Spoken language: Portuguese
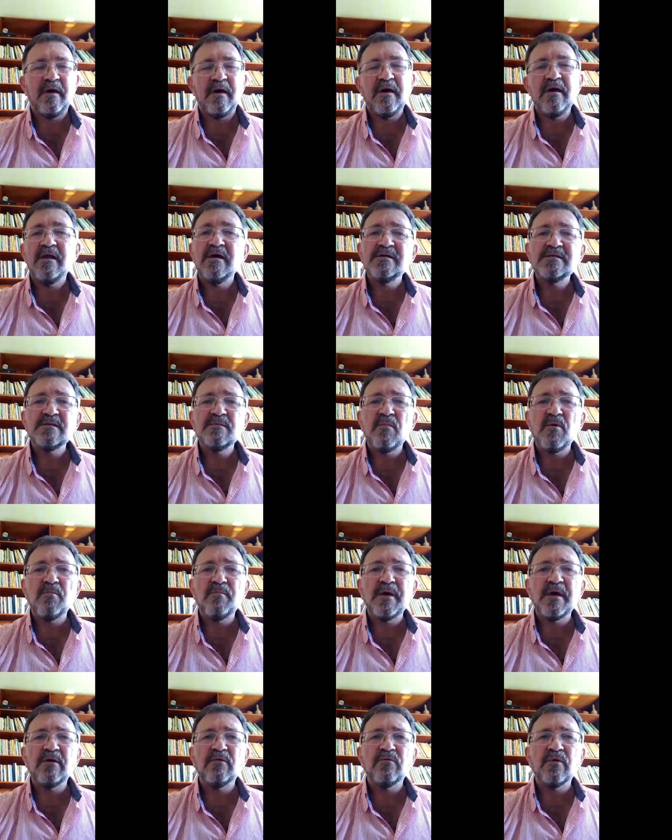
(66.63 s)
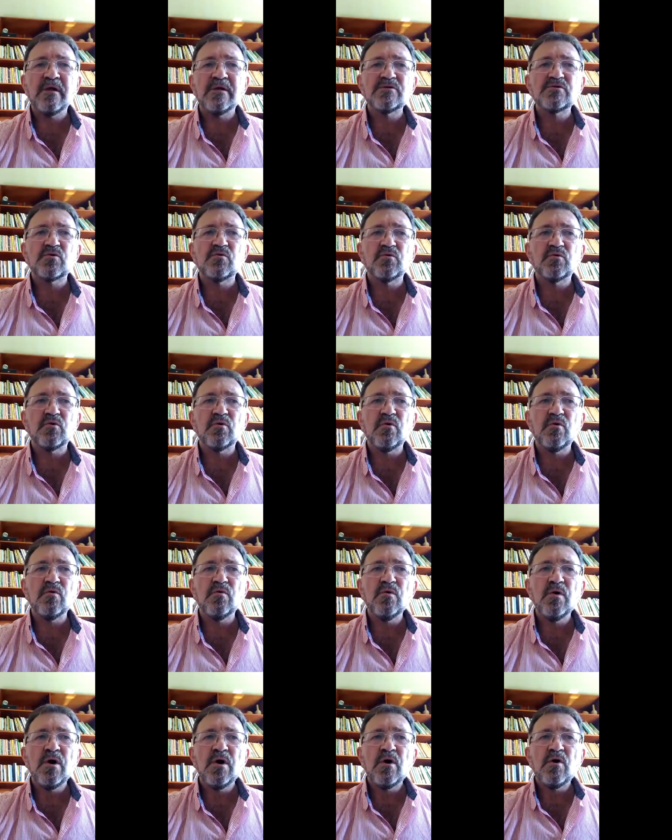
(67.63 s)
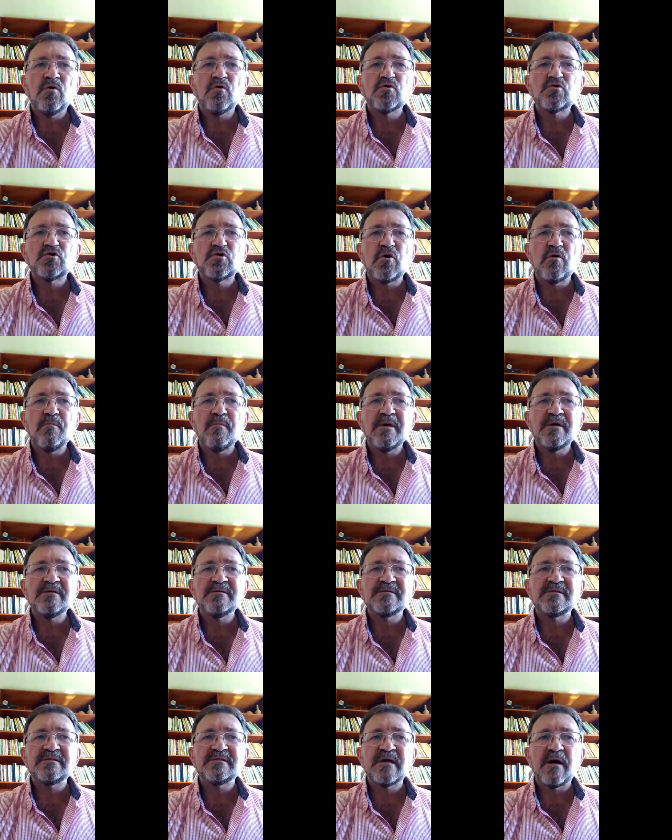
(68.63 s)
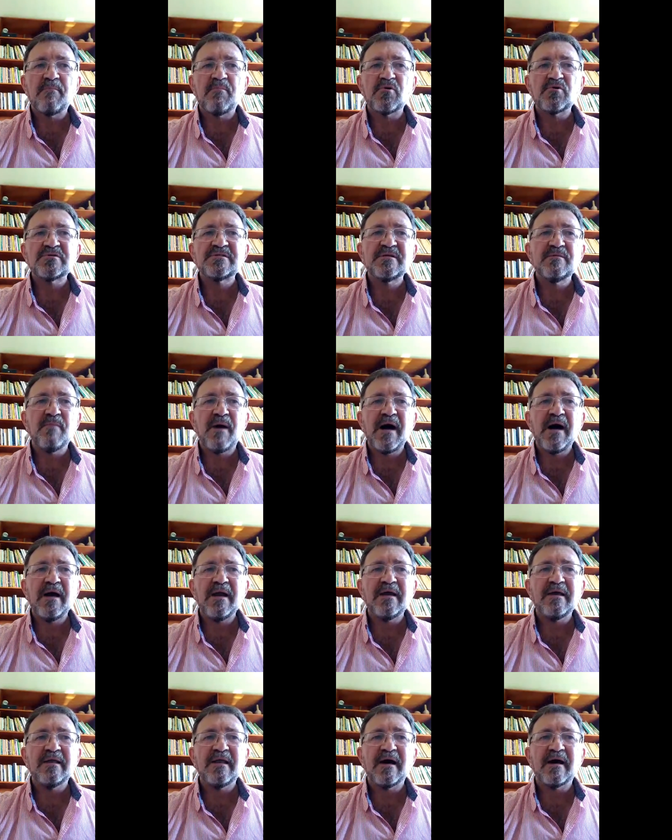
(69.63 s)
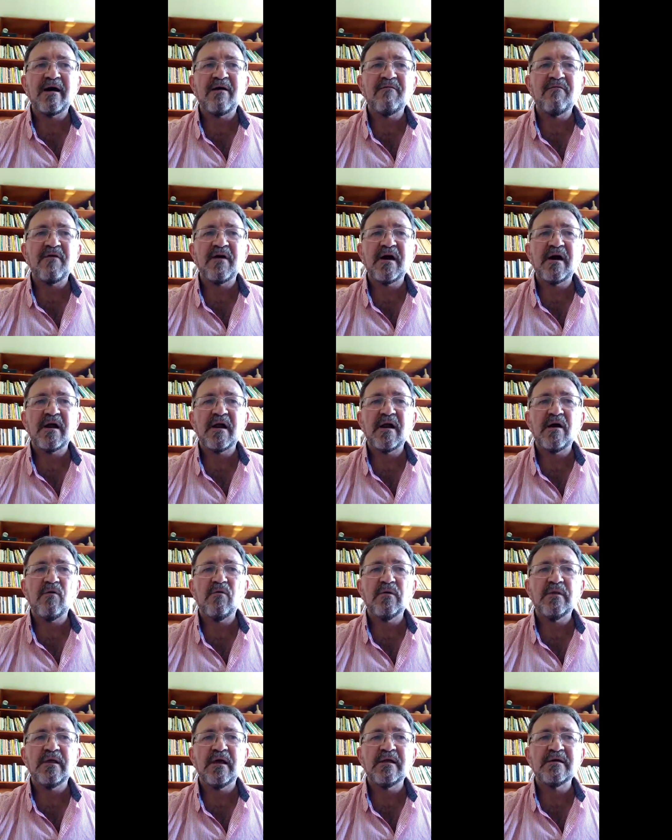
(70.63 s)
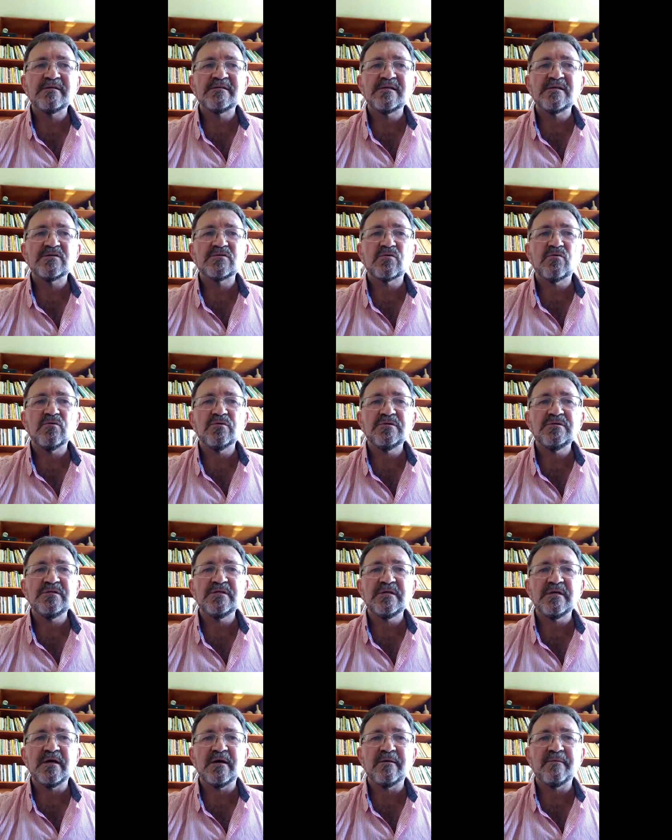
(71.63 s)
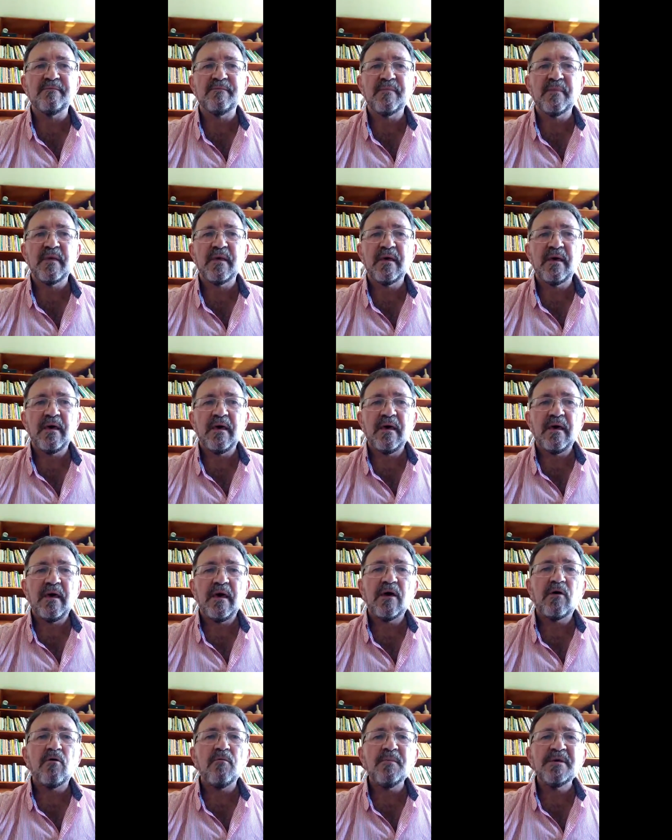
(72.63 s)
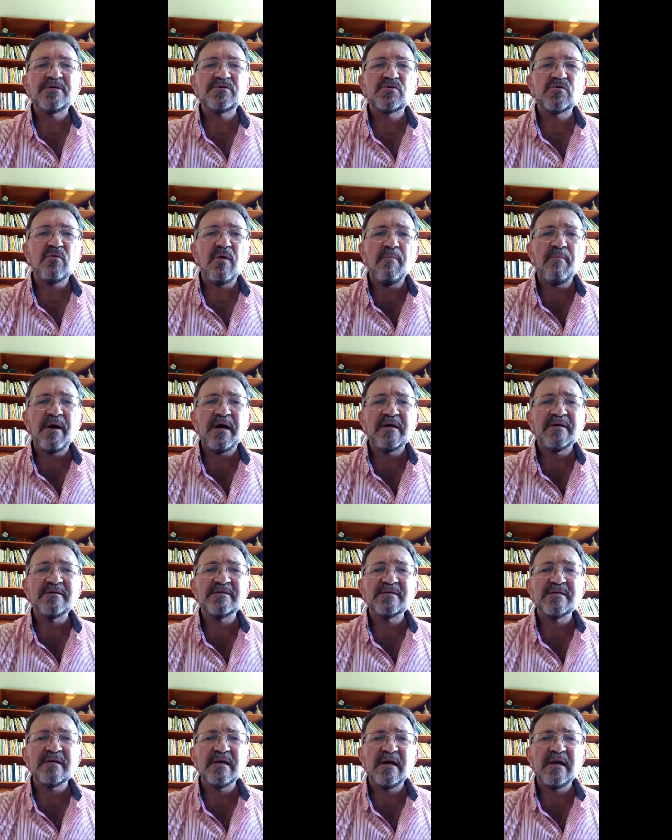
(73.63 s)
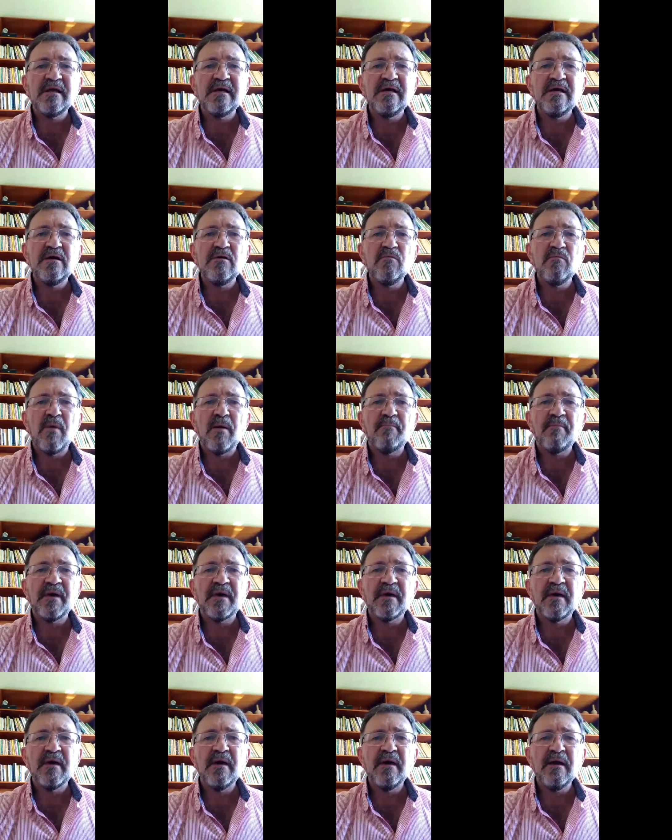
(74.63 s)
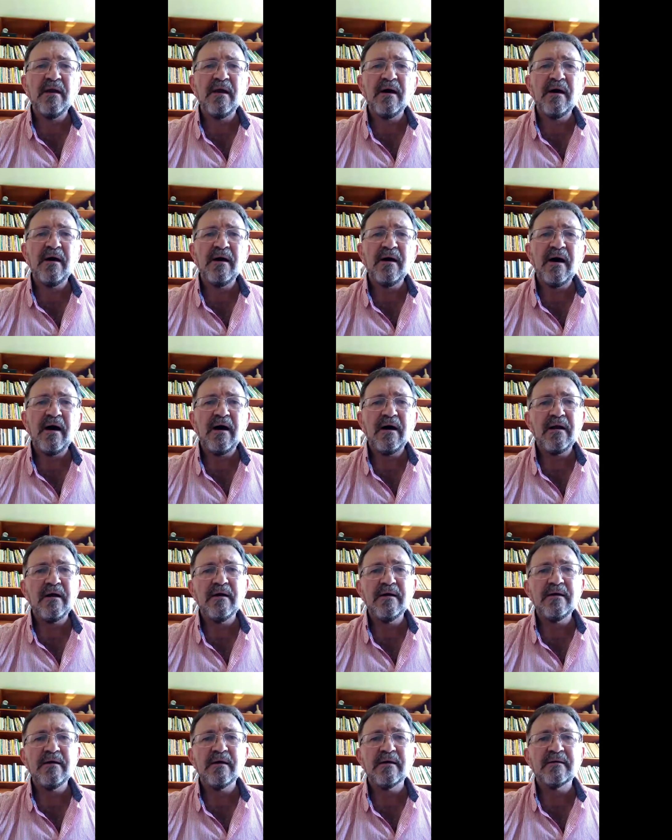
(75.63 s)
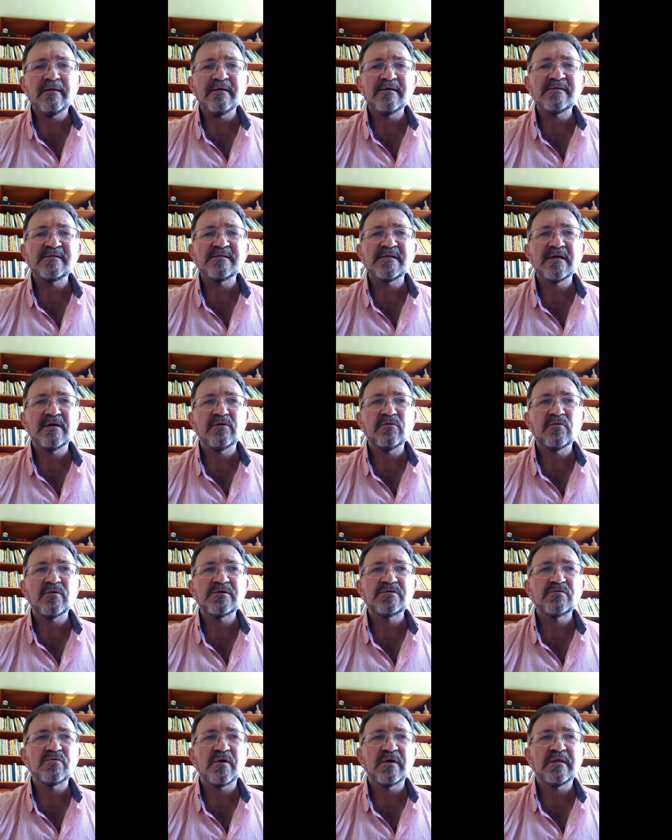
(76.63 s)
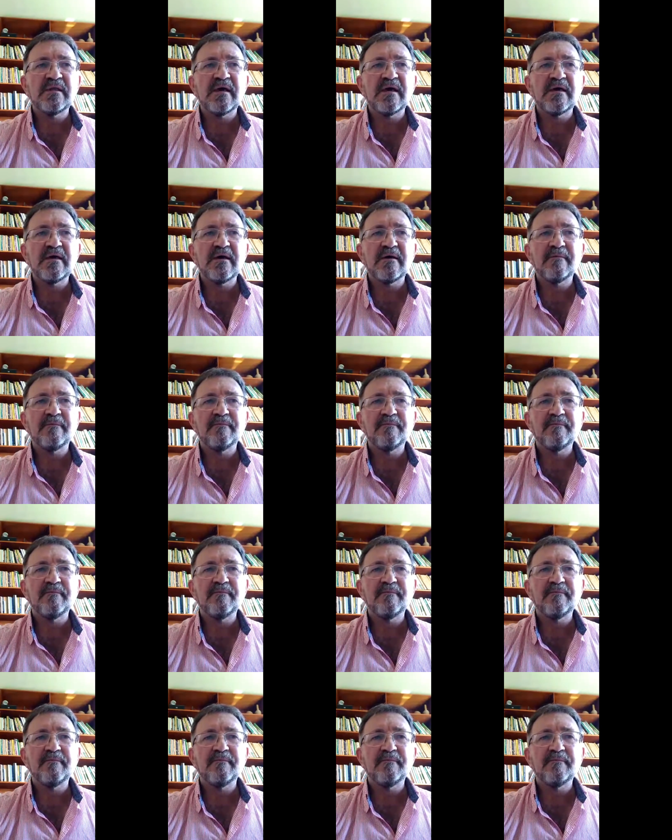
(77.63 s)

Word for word: E nesse momento ele escutou os homens se aproximarem da caverna onde ele se escondia. E começou a aparecer ali uma pequena aranha tecendo a sua teia.